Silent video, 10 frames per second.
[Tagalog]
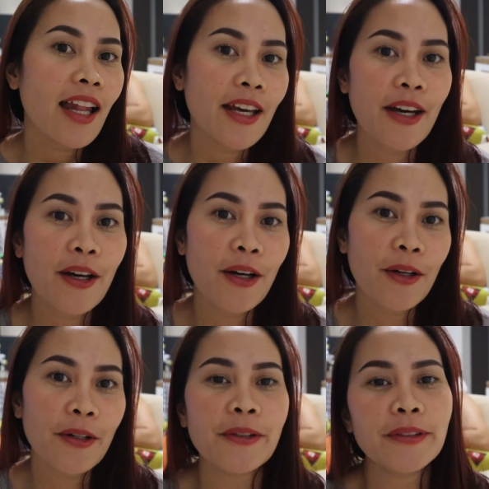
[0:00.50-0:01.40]

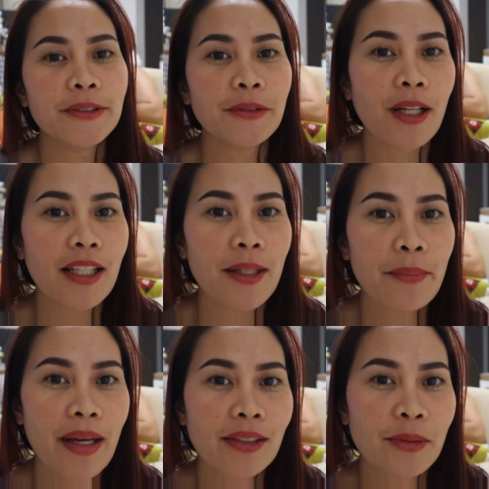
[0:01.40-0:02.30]
Hello!
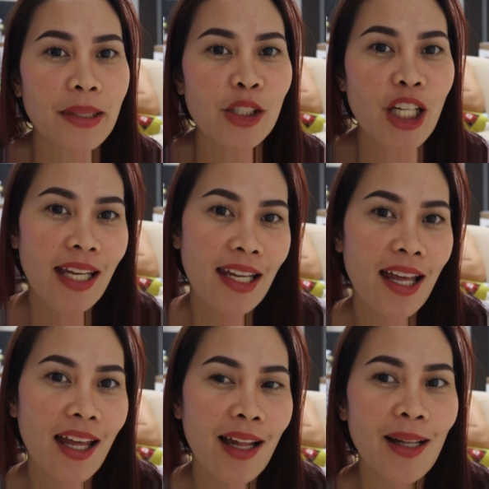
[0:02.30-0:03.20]
Welcome back to my
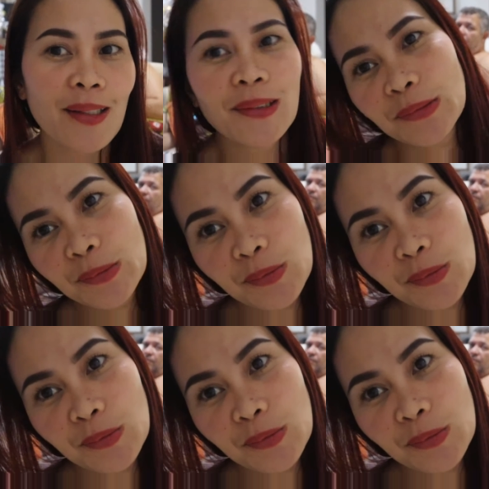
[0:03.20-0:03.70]
channel.